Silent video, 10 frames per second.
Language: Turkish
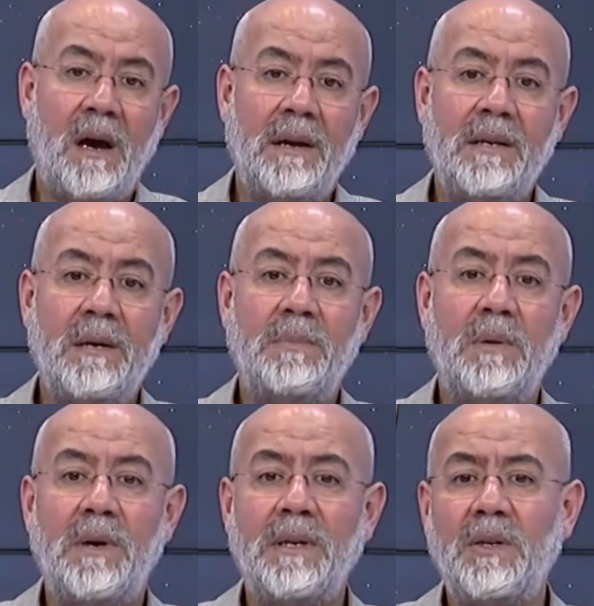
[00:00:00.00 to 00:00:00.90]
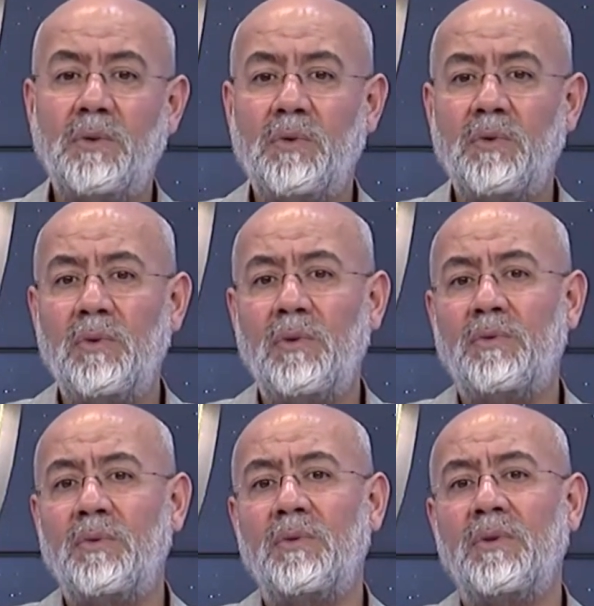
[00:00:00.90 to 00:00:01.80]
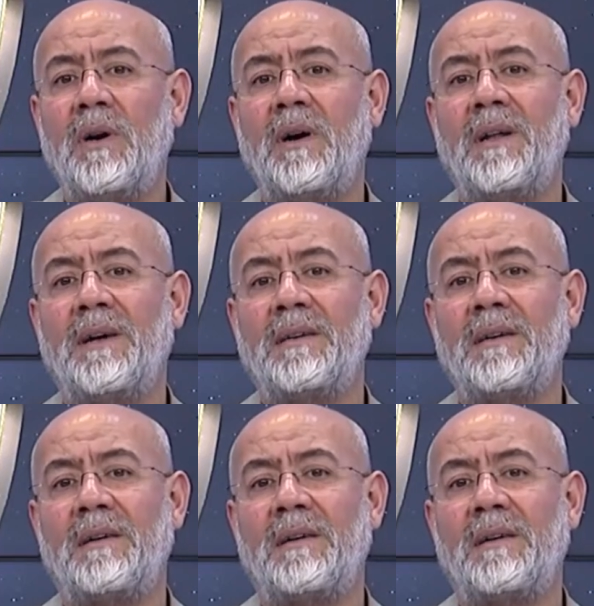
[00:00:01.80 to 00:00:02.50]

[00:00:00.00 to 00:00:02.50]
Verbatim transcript: anne babanın gönül dünyalarını